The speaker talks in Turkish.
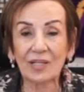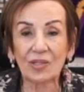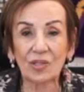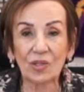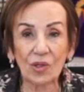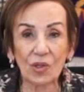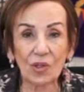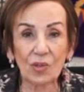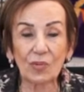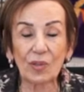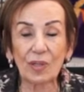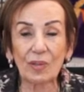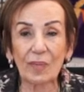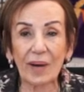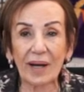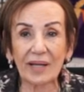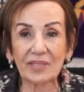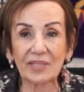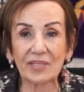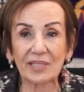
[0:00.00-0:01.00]
dokuma,
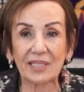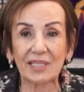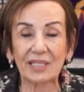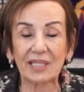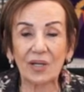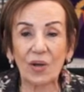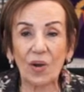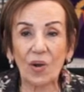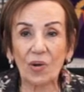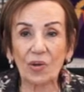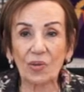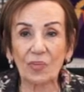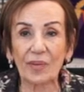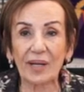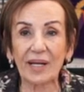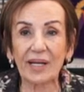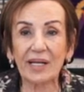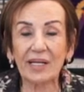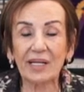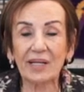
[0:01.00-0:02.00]
baskı,
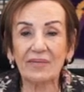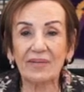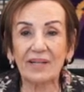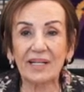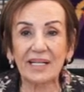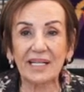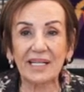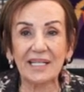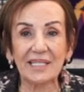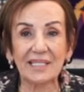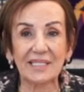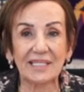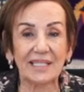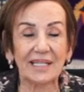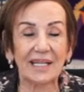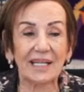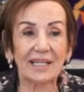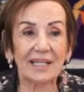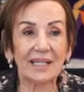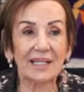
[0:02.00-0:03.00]
örme ve
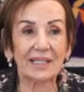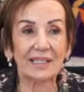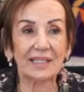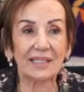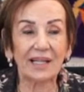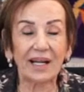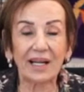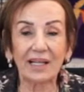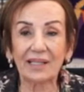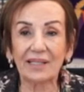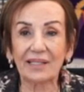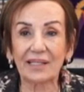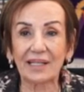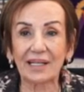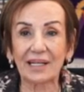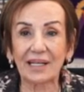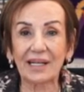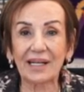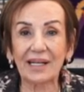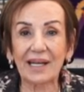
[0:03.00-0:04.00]
giysi
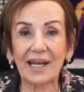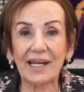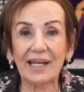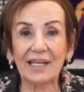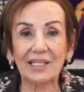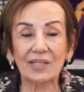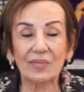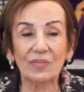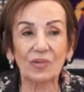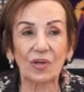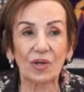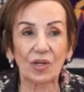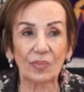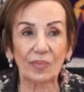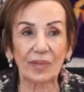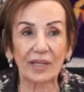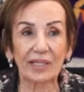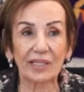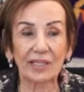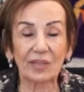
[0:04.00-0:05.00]
dallarıyla eğitim
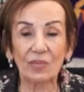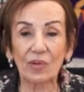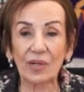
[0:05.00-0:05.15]
görmekte.